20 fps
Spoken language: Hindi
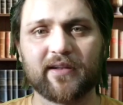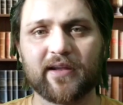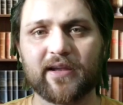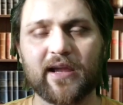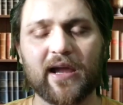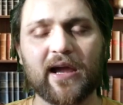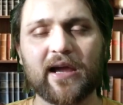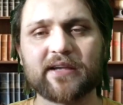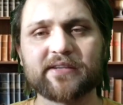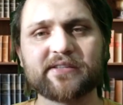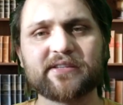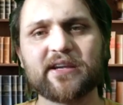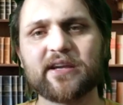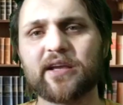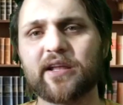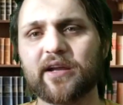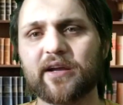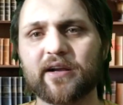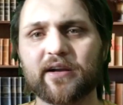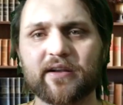नहीं ऐसे
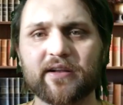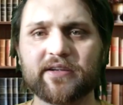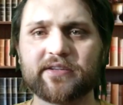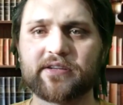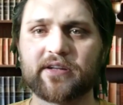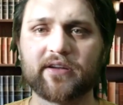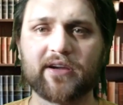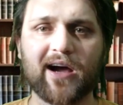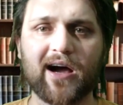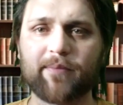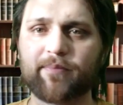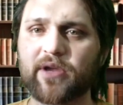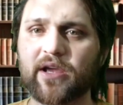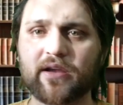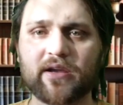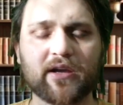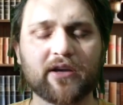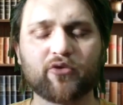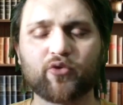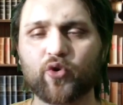क्रिकेट नहीं चल आपके
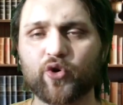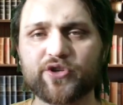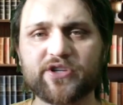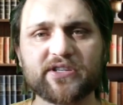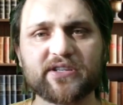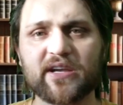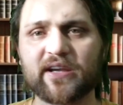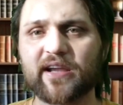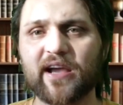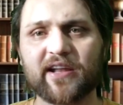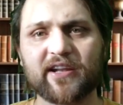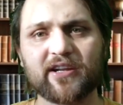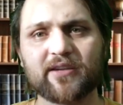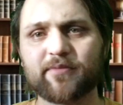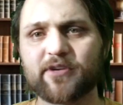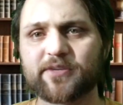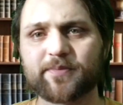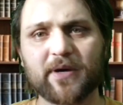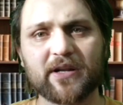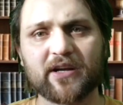कोचिज के कैरियर
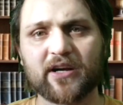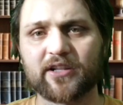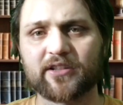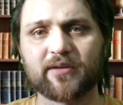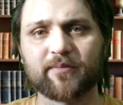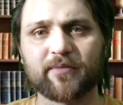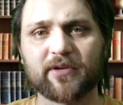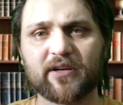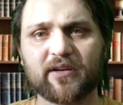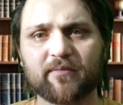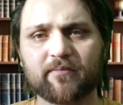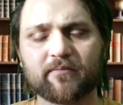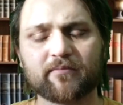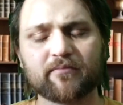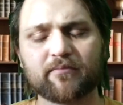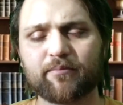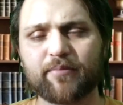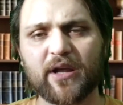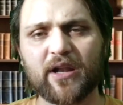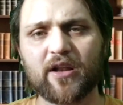भी इस बार खत्म है
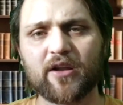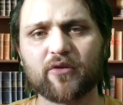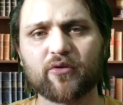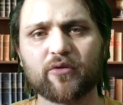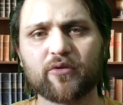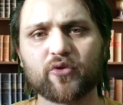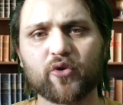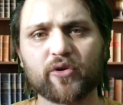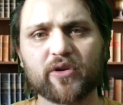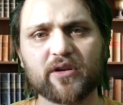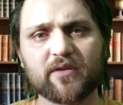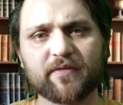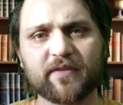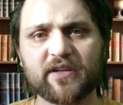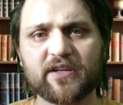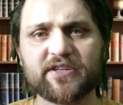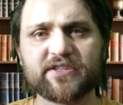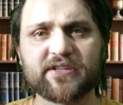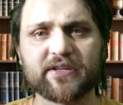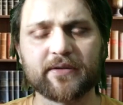बिल्कुल टोटल
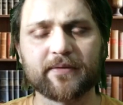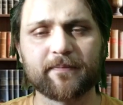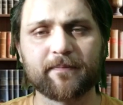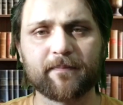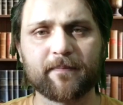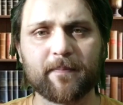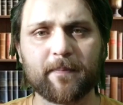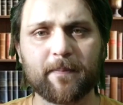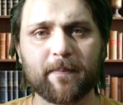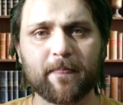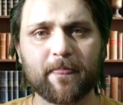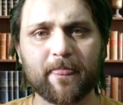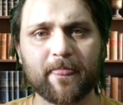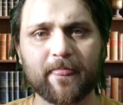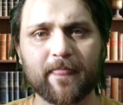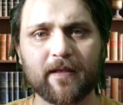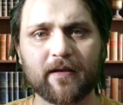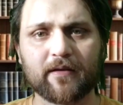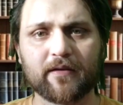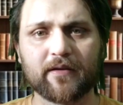फिनिश है
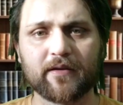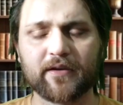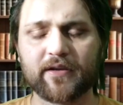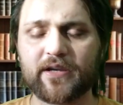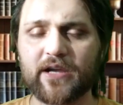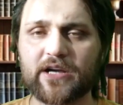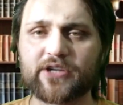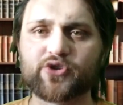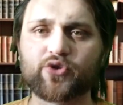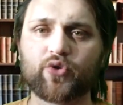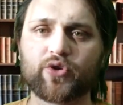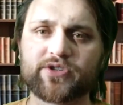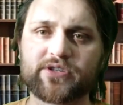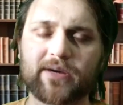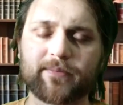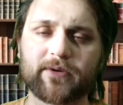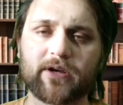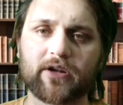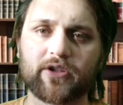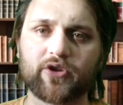क्या स्कोर
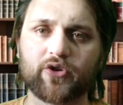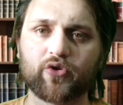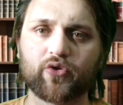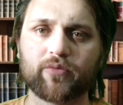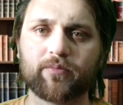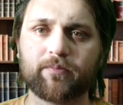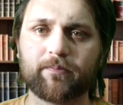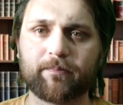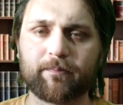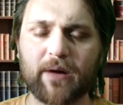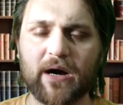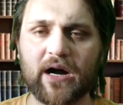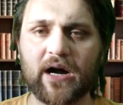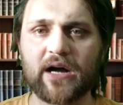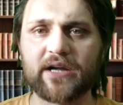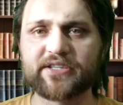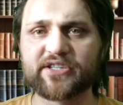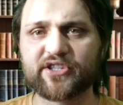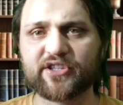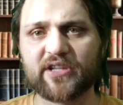आप करते हो
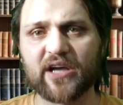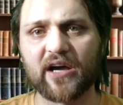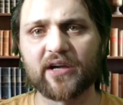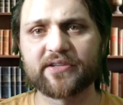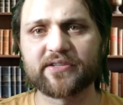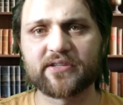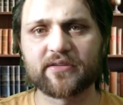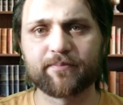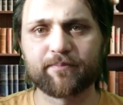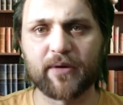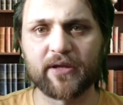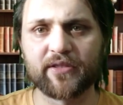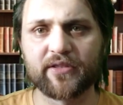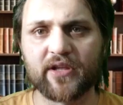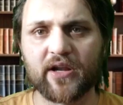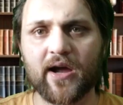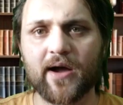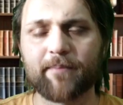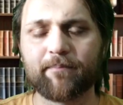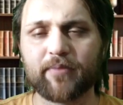पांच दस
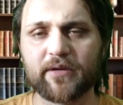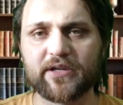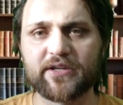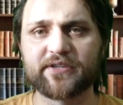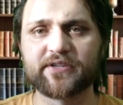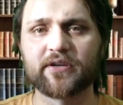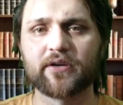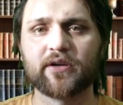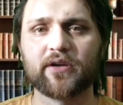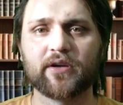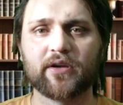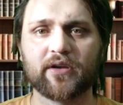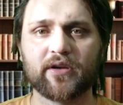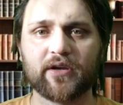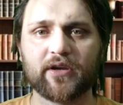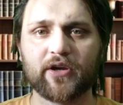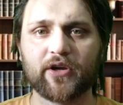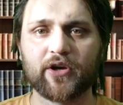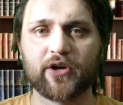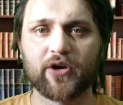पंद्रह बीस
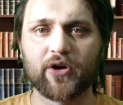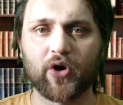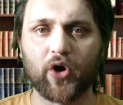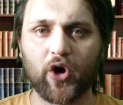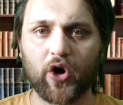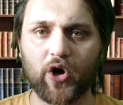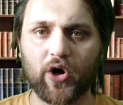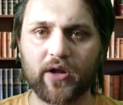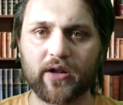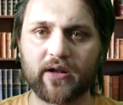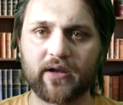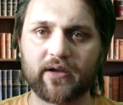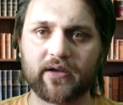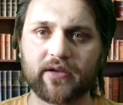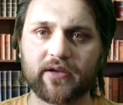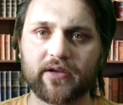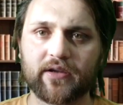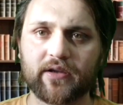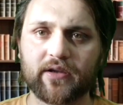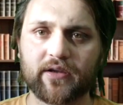और
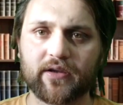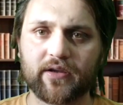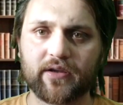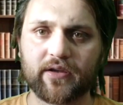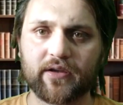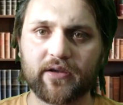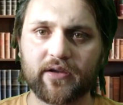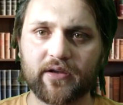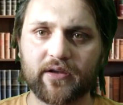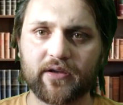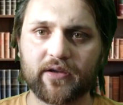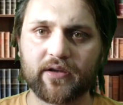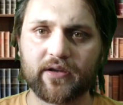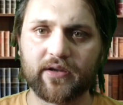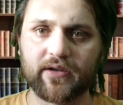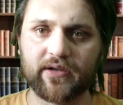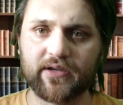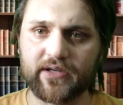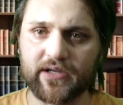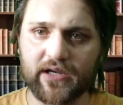
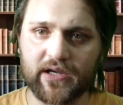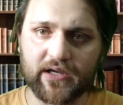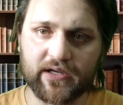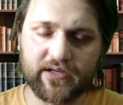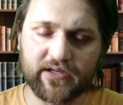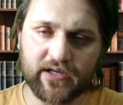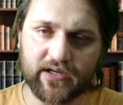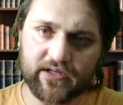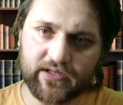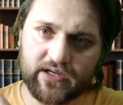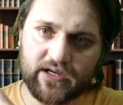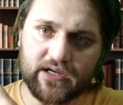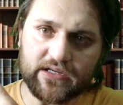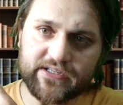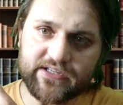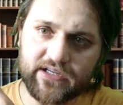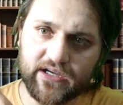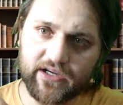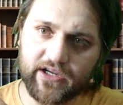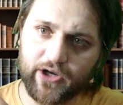ये ये ये
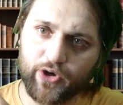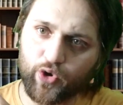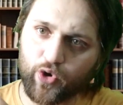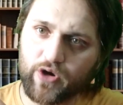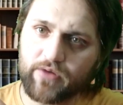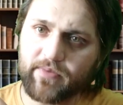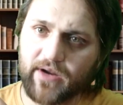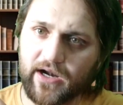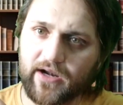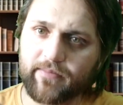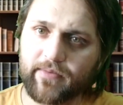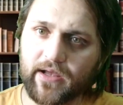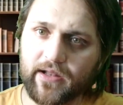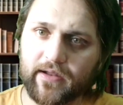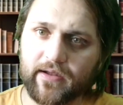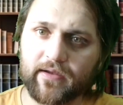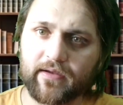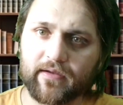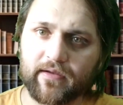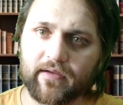एशिया के डॉन
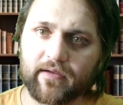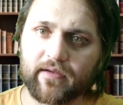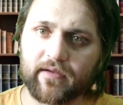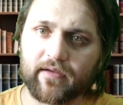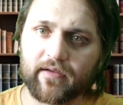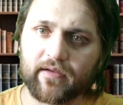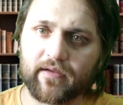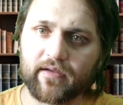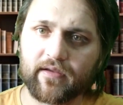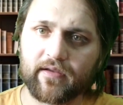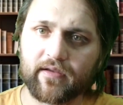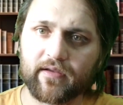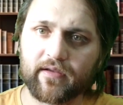ब्रेडमैन है